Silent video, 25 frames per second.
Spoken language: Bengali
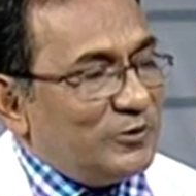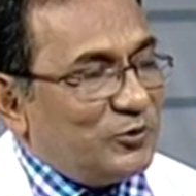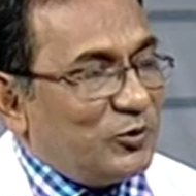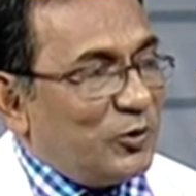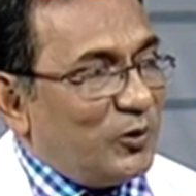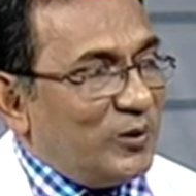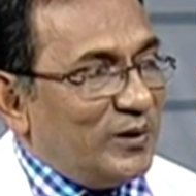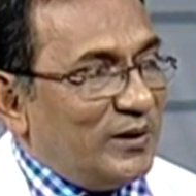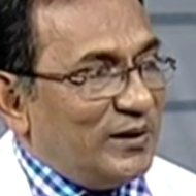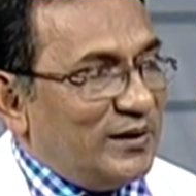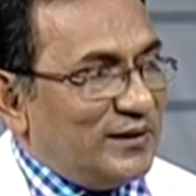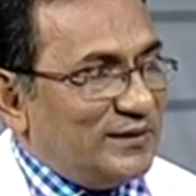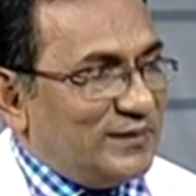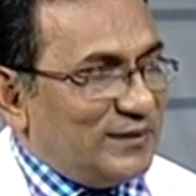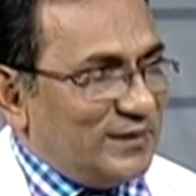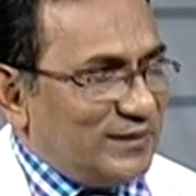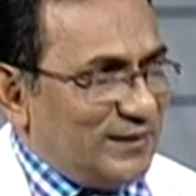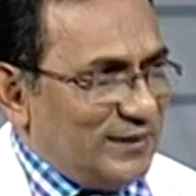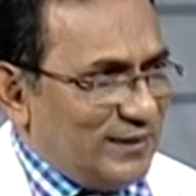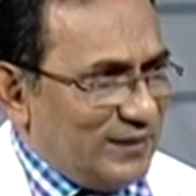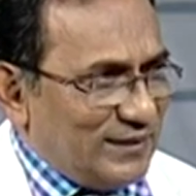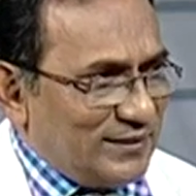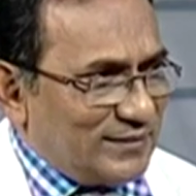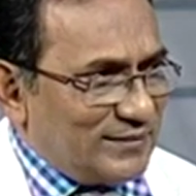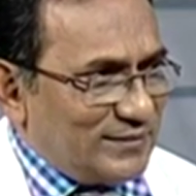ছড়িয়ে
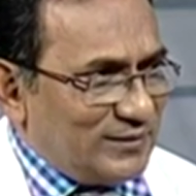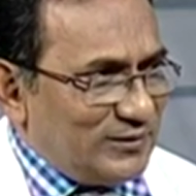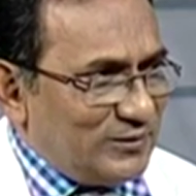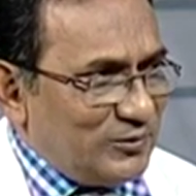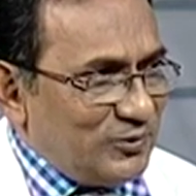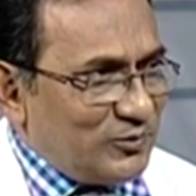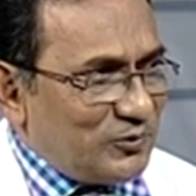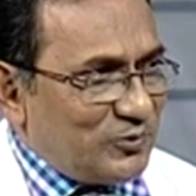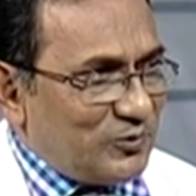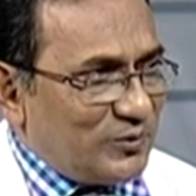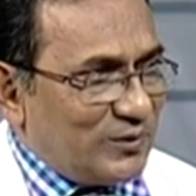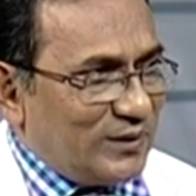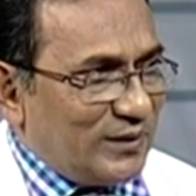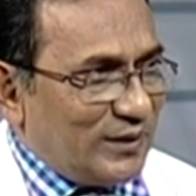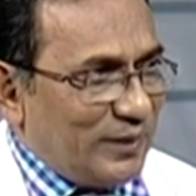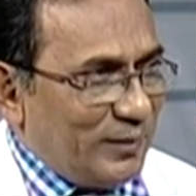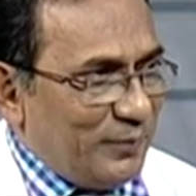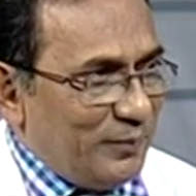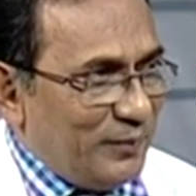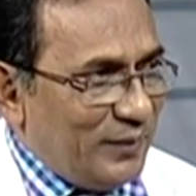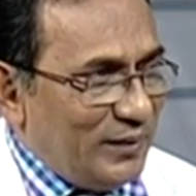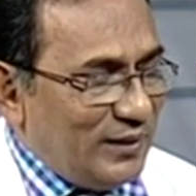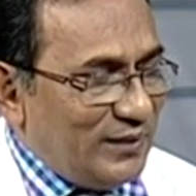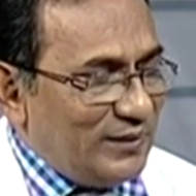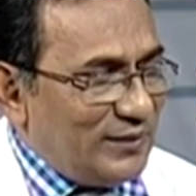ছিটিয়ে আছে চতুর্দিকে
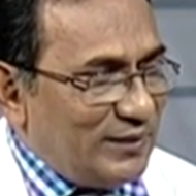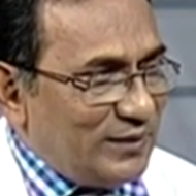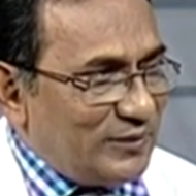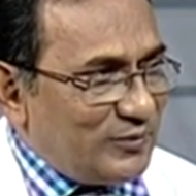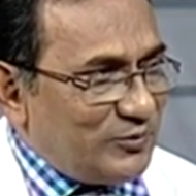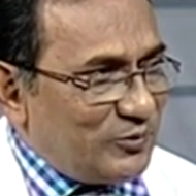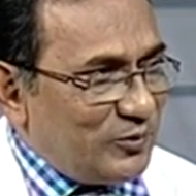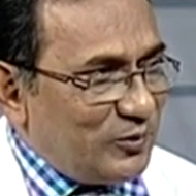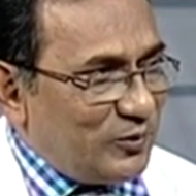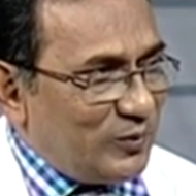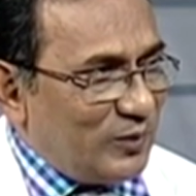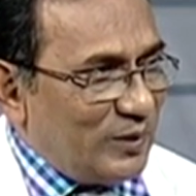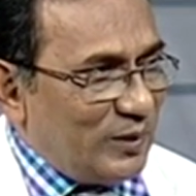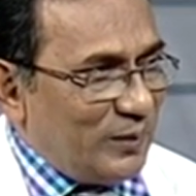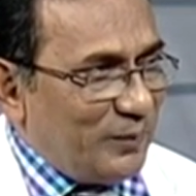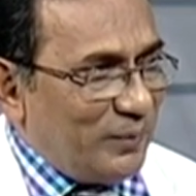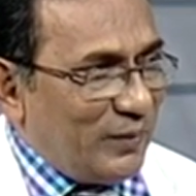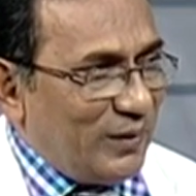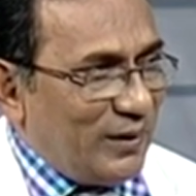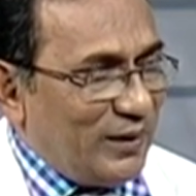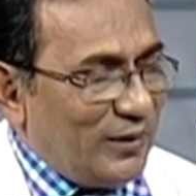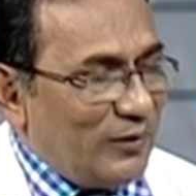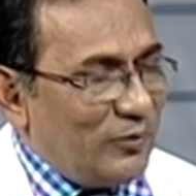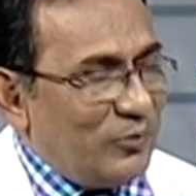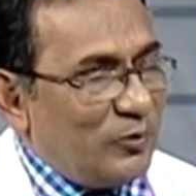ব্রেন থেকে শুরু করে
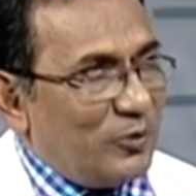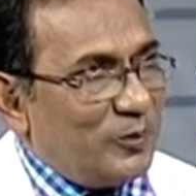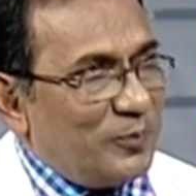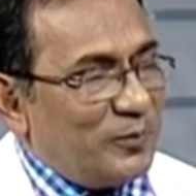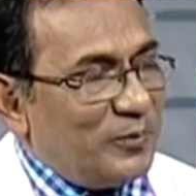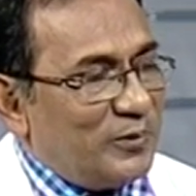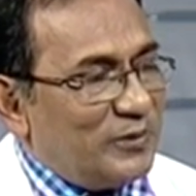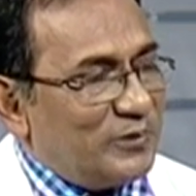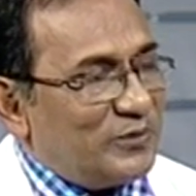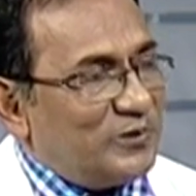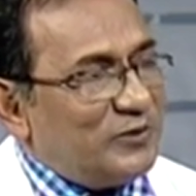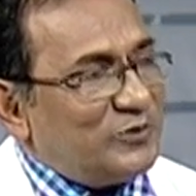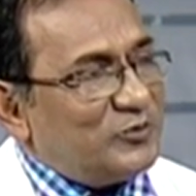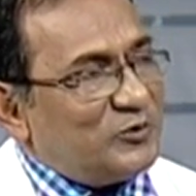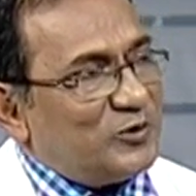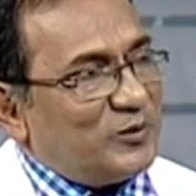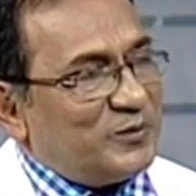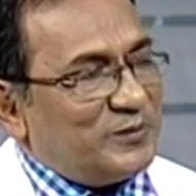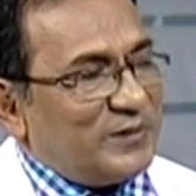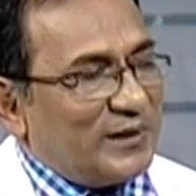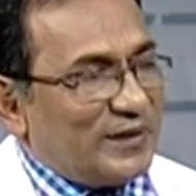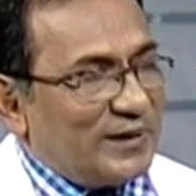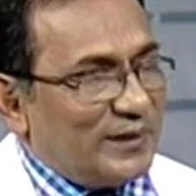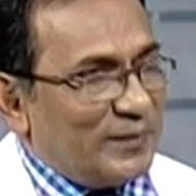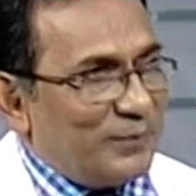পায়ের নখ পর্যন্ত সব
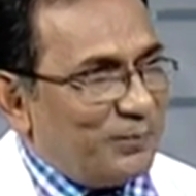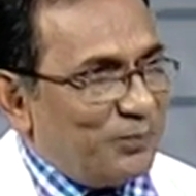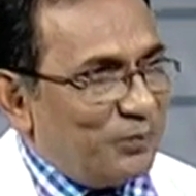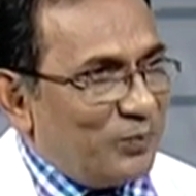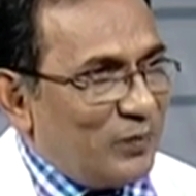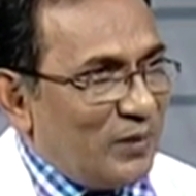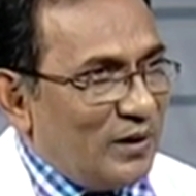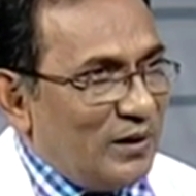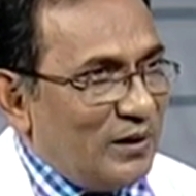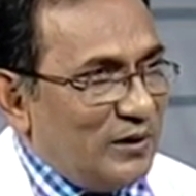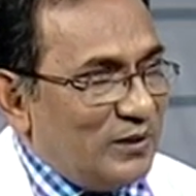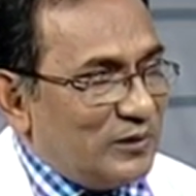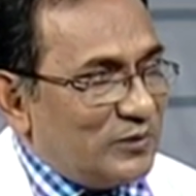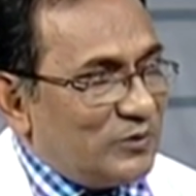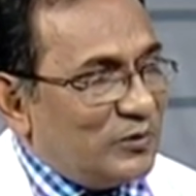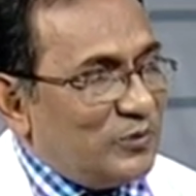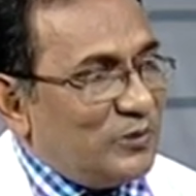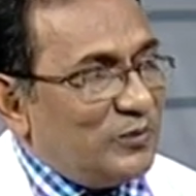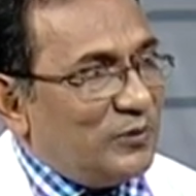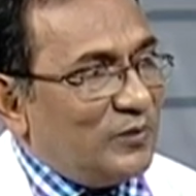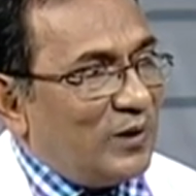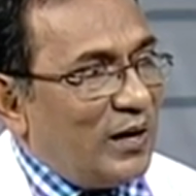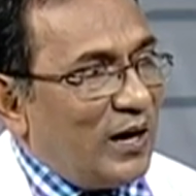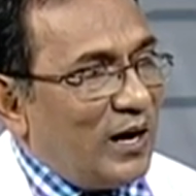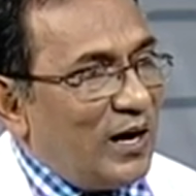জায়গায় তো
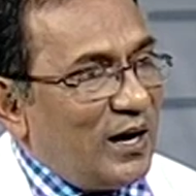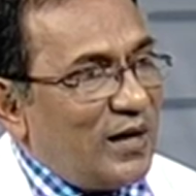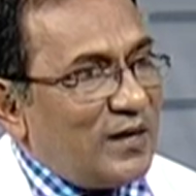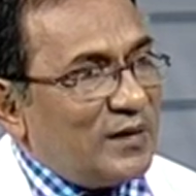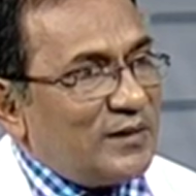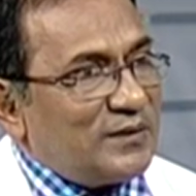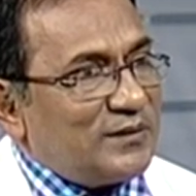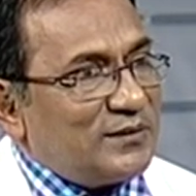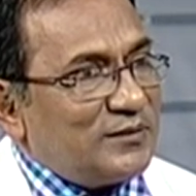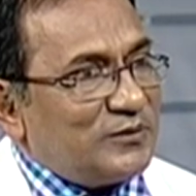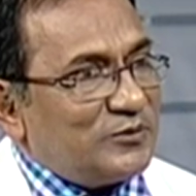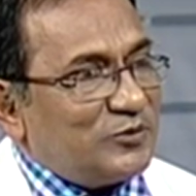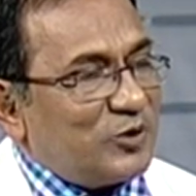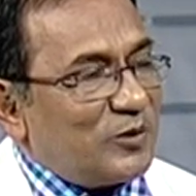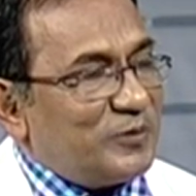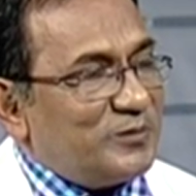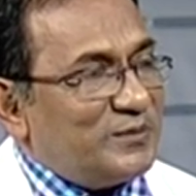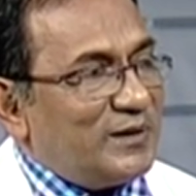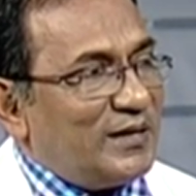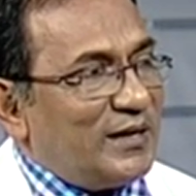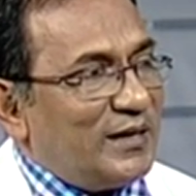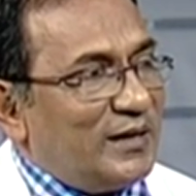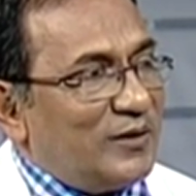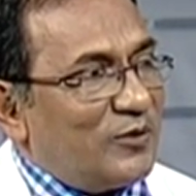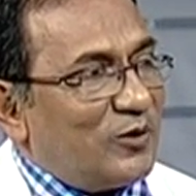হার্ট সব
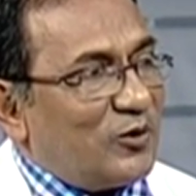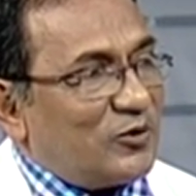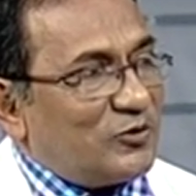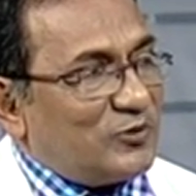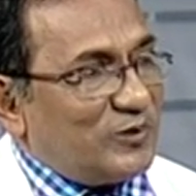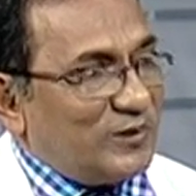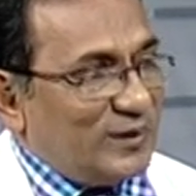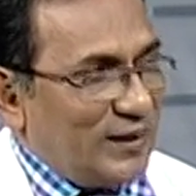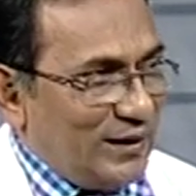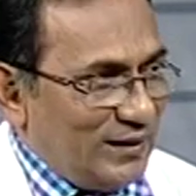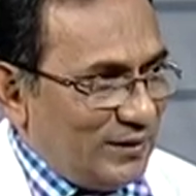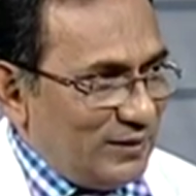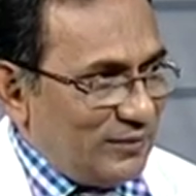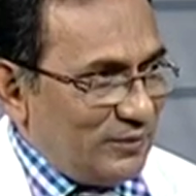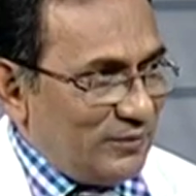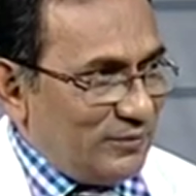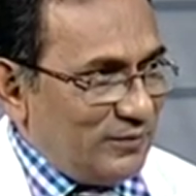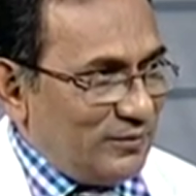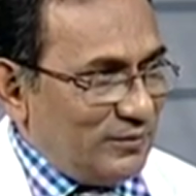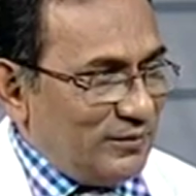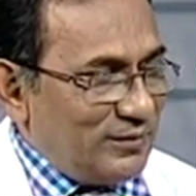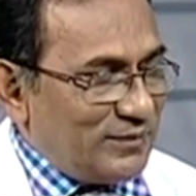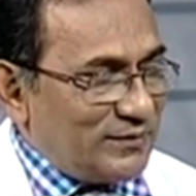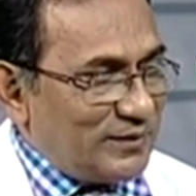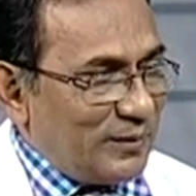জায়গায় রক্ত দেয়
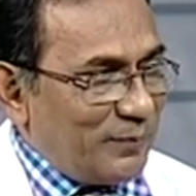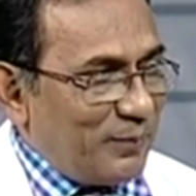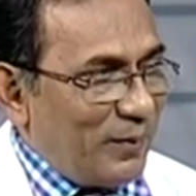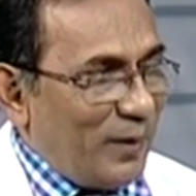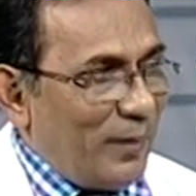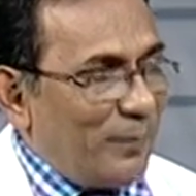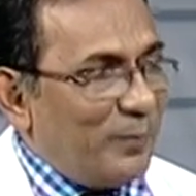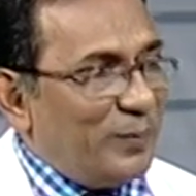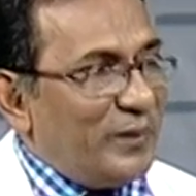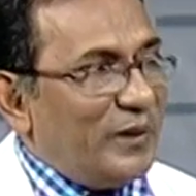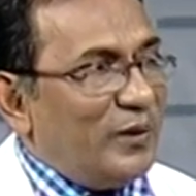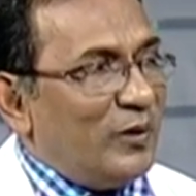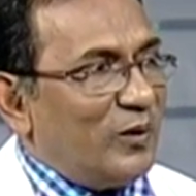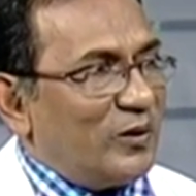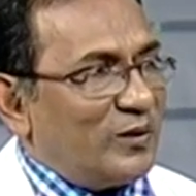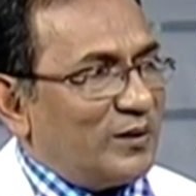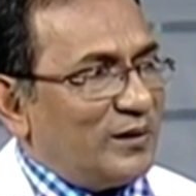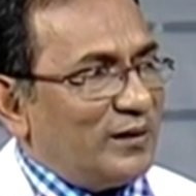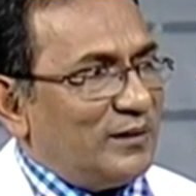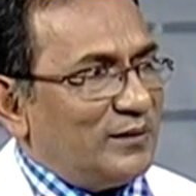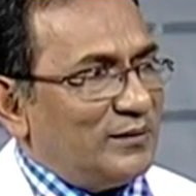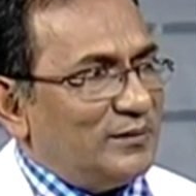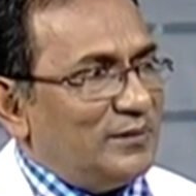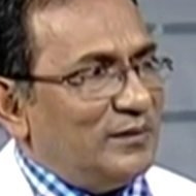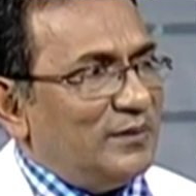ও একটা পাম্পিং
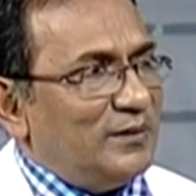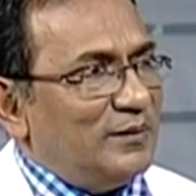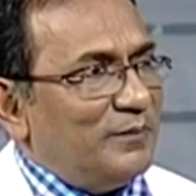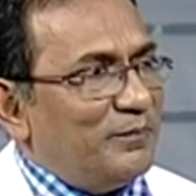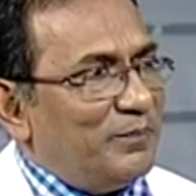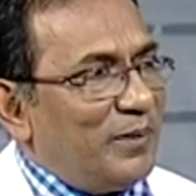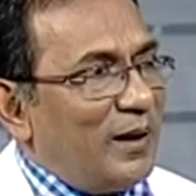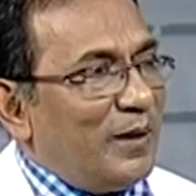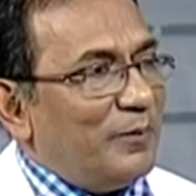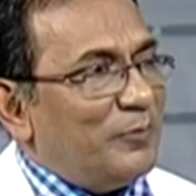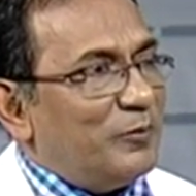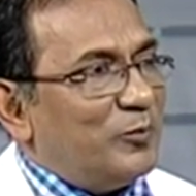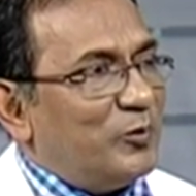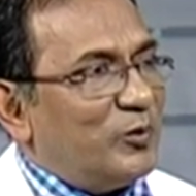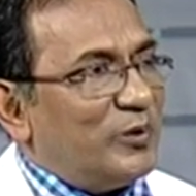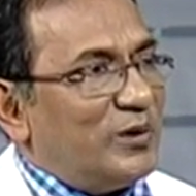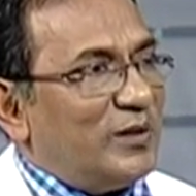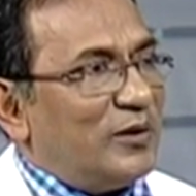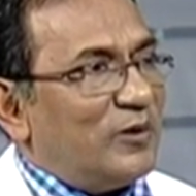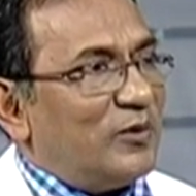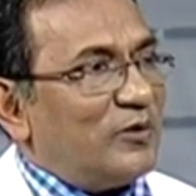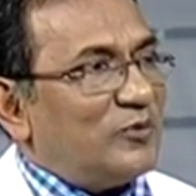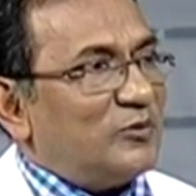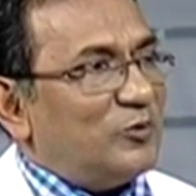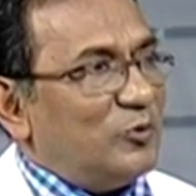অর্গান পাম্প করে
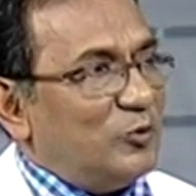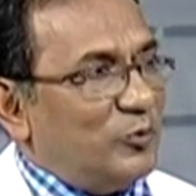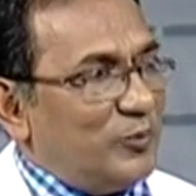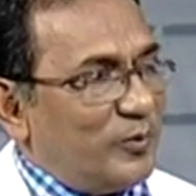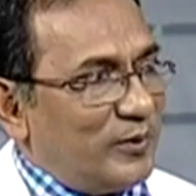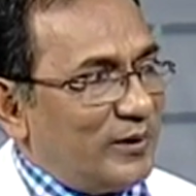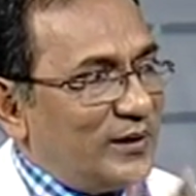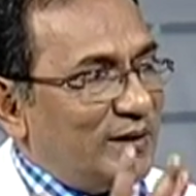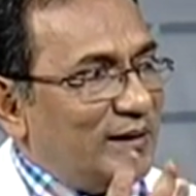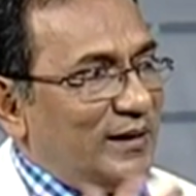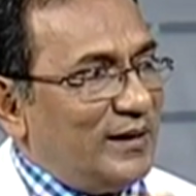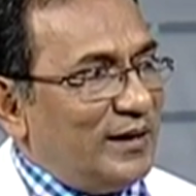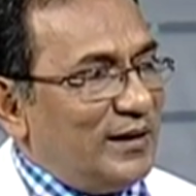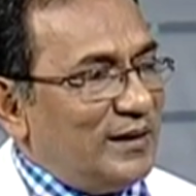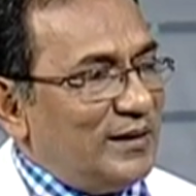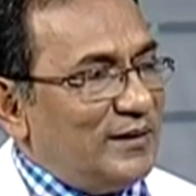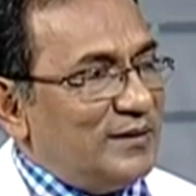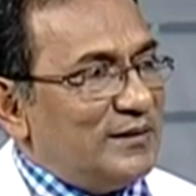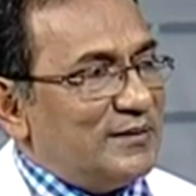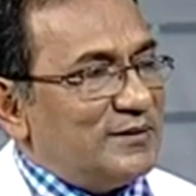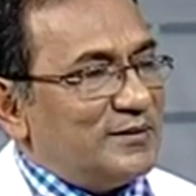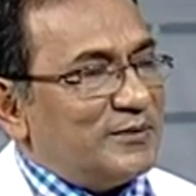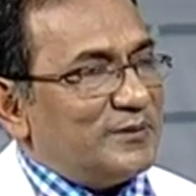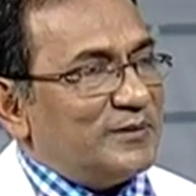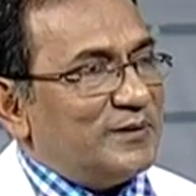রক্ত উপরে দেয়
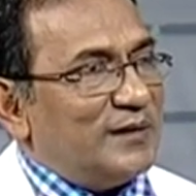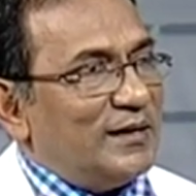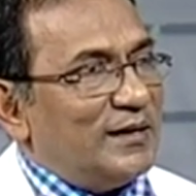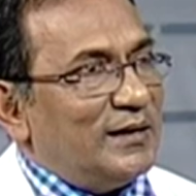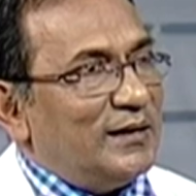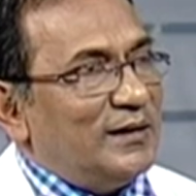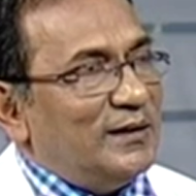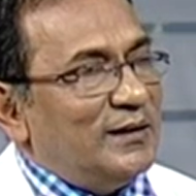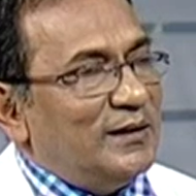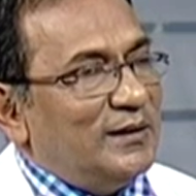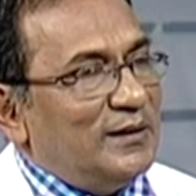নিচেও দেয়